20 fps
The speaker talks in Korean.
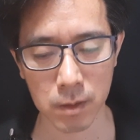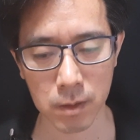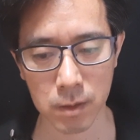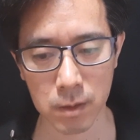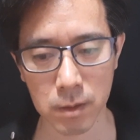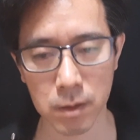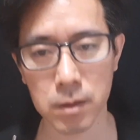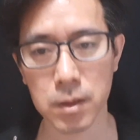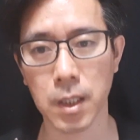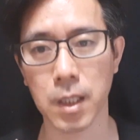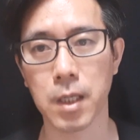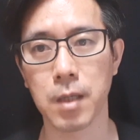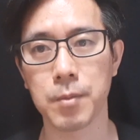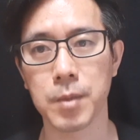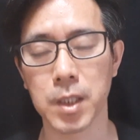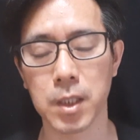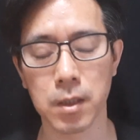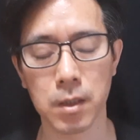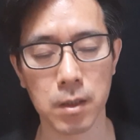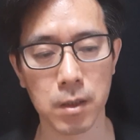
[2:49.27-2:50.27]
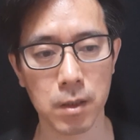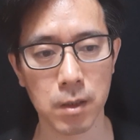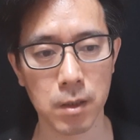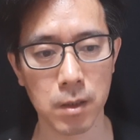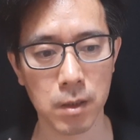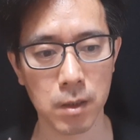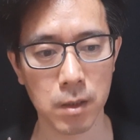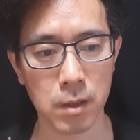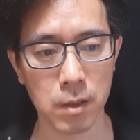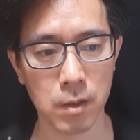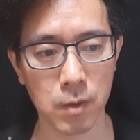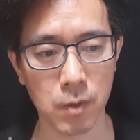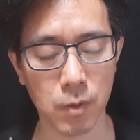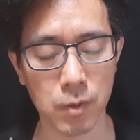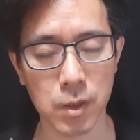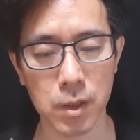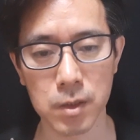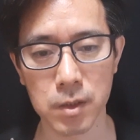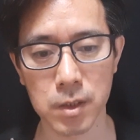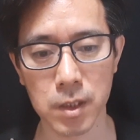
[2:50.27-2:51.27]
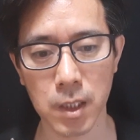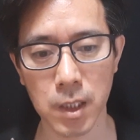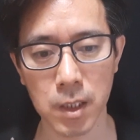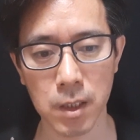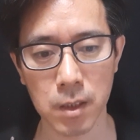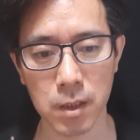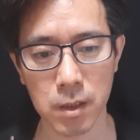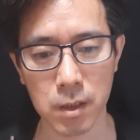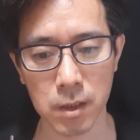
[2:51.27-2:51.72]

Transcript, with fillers: 그 사람이 5년 뒤에